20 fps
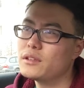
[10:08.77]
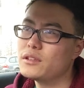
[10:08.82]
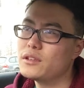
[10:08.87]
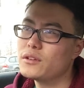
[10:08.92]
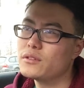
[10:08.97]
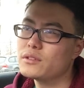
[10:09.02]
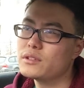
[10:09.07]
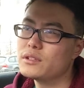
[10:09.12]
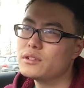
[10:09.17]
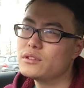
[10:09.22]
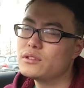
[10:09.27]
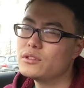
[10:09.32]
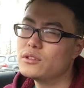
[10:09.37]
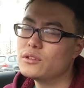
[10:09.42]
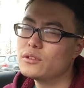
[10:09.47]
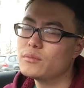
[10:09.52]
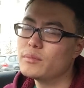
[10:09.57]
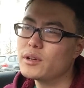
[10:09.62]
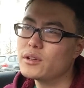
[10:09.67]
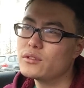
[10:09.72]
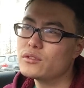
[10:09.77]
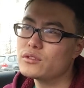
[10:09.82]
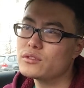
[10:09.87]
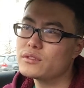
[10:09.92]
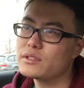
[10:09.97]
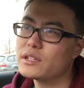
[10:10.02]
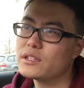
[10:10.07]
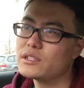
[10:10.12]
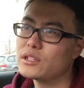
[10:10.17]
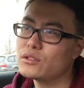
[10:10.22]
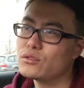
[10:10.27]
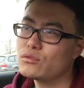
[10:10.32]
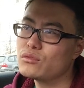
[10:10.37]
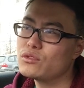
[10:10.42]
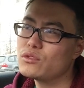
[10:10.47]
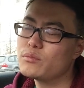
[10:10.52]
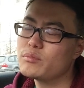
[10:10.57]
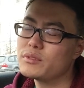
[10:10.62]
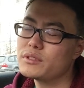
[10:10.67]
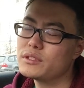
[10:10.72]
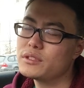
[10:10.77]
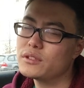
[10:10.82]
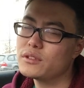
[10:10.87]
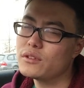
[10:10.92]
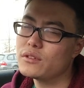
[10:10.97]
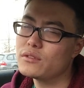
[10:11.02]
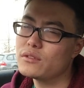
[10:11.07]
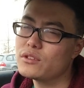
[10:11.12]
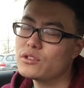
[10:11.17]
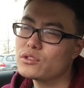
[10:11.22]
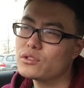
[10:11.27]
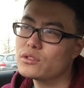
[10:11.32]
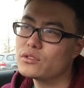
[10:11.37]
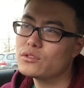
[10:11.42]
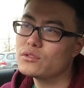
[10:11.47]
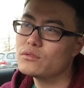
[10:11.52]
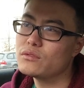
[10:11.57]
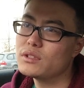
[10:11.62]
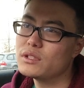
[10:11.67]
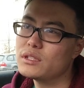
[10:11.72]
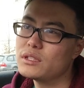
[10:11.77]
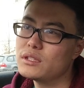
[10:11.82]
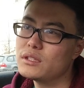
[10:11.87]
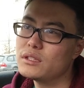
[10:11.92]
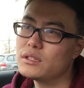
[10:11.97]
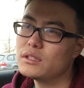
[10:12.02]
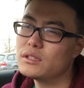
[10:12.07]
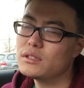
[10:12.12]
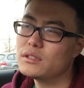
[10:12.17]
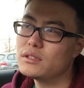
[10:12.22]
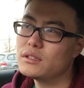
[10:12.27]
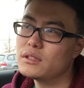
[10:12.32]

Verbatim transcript: 有人有朋友说在成都就不行，有人说如果你，